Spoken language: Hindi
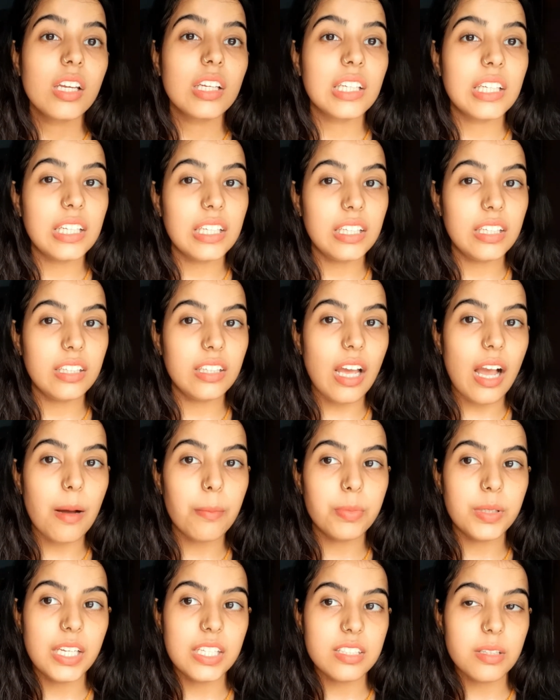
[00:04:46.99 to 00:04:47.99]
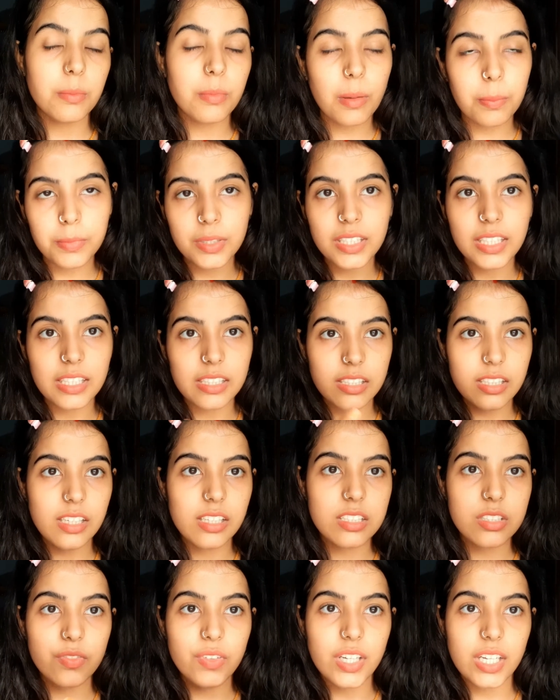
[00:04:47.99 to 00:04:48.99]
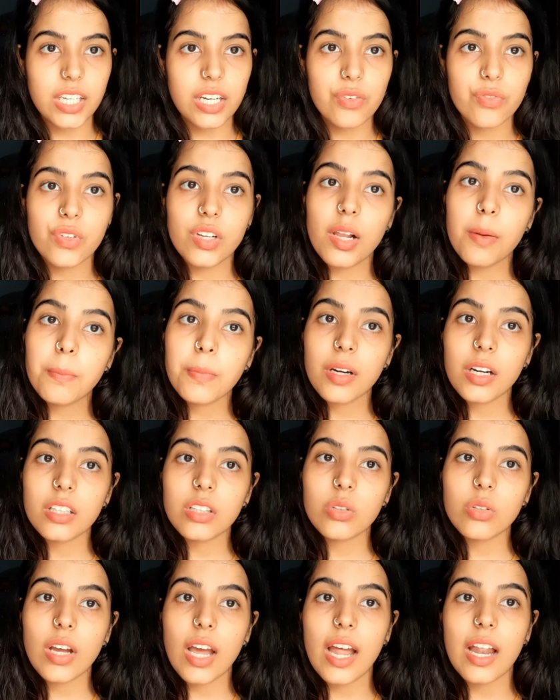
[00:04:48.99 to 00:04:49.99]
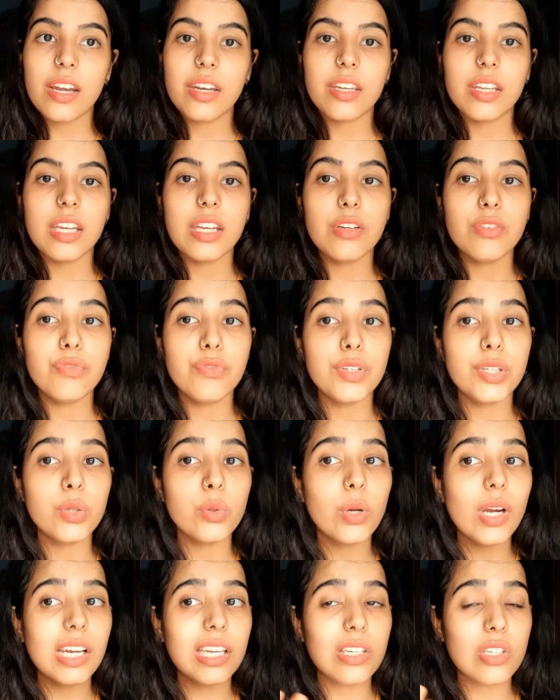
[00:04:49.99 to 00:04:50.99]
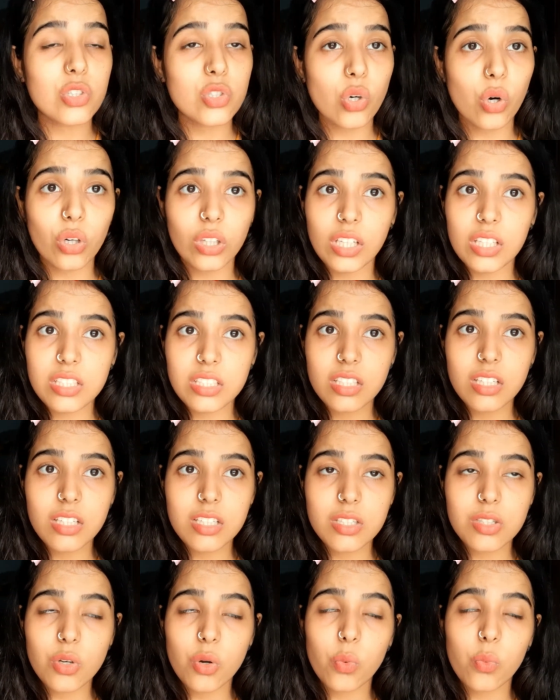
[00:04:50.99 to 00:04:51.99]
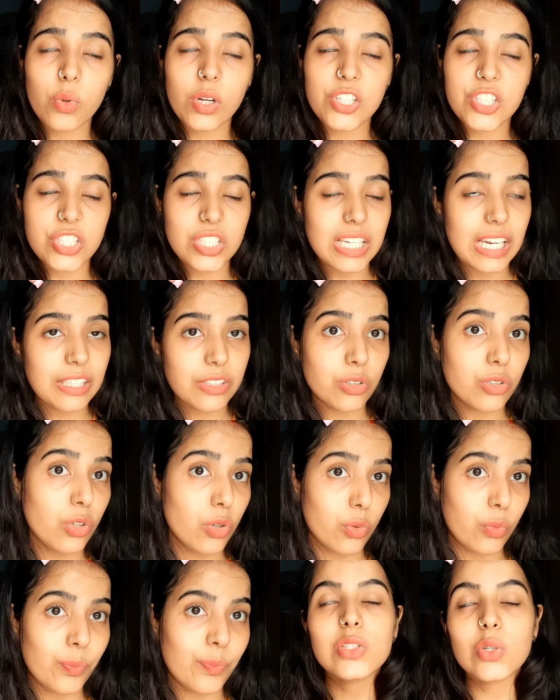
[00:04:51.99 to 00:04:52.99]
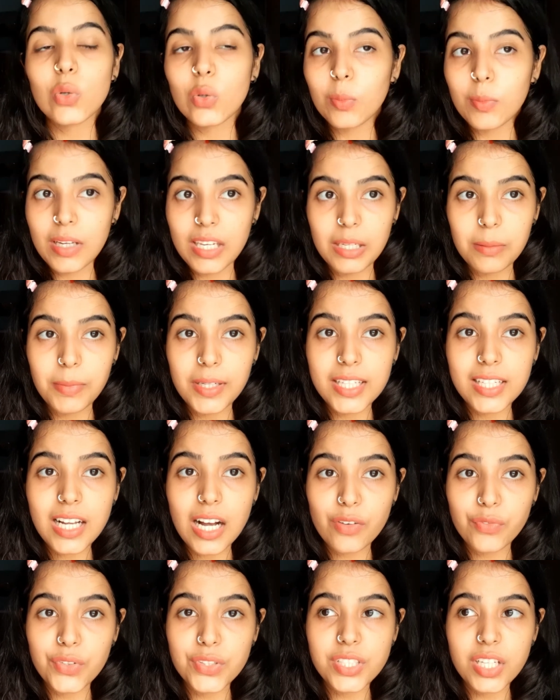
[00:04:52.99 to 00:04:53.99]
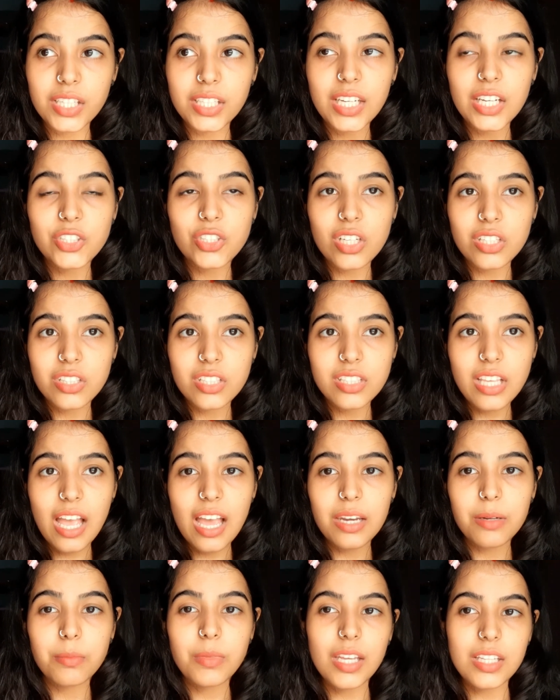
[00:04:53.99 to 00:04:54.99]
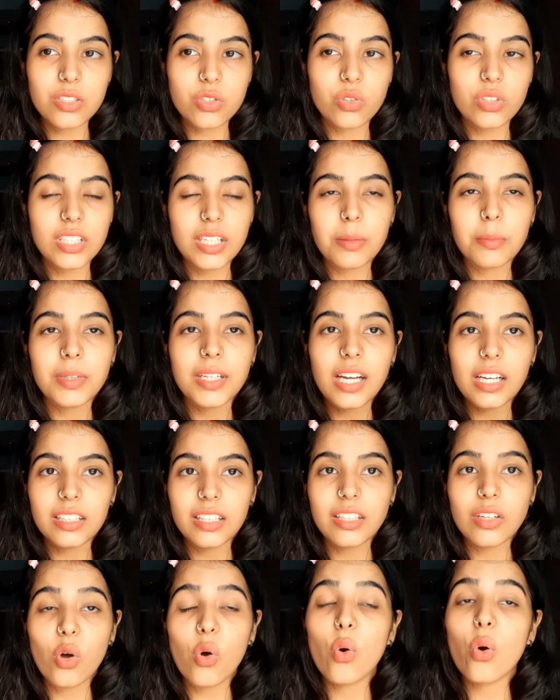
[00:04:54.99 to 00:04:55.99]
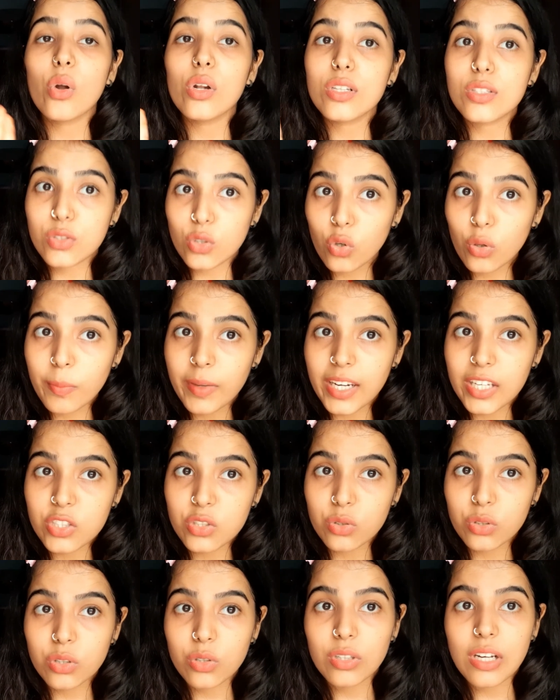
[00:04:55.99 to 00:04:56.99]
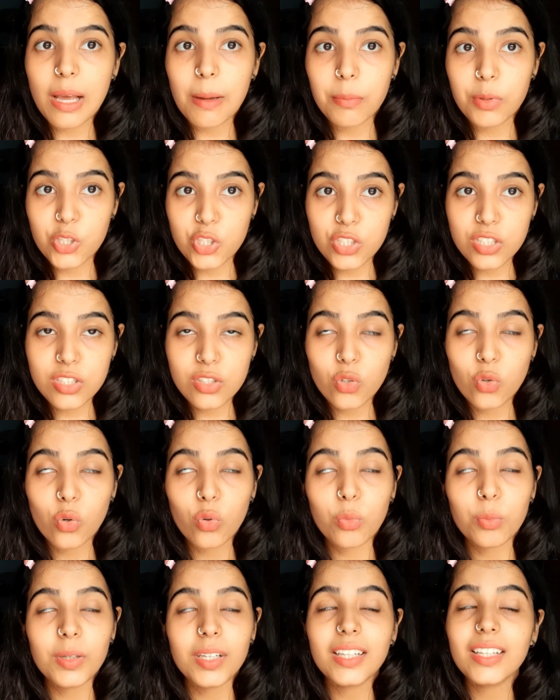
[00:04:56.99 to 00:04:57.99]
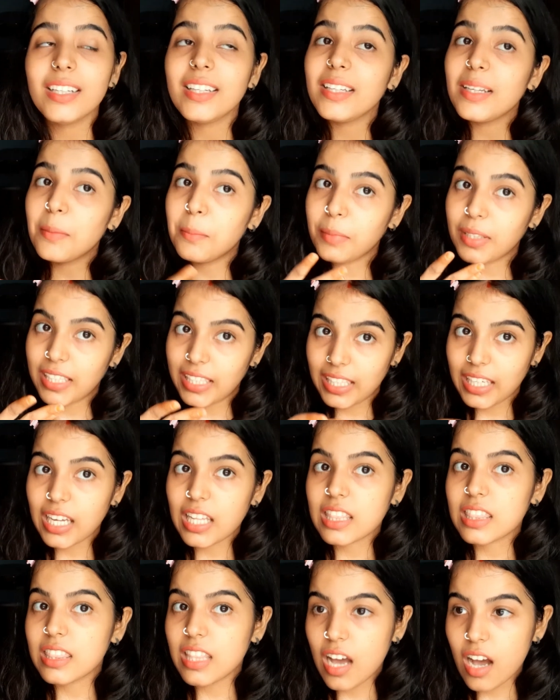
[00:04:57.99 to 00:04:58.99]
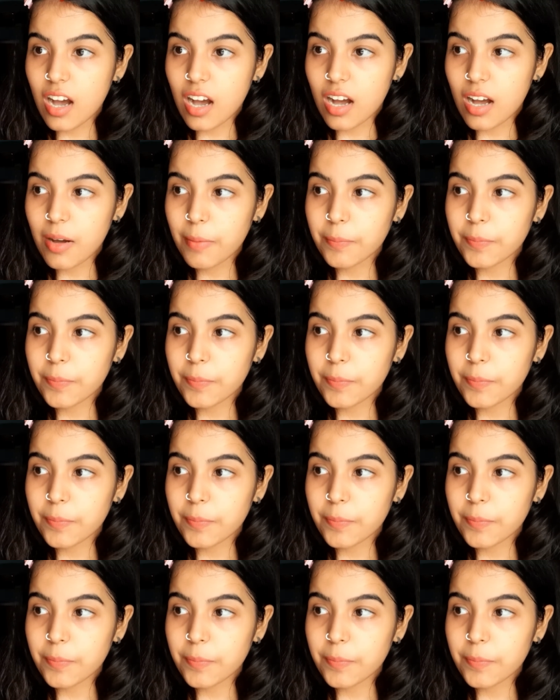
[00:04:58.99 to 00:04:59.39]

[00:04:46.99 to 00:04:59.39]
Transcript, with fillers: कि आप ये सब अपने डिटेल्स वगैरह फिलअप कर दो एंड इफ़ यू गेट शॉर्ट लिस्टेड सो विल जस्ट लेट यू नो तो मैंने भी काफ़ी सारी एजेंसीज एंड ब्रांड्स को डीएम किया था एंड ऑल्सो मैंने शुगर कोलेब्रेशन को भी डीएम किया था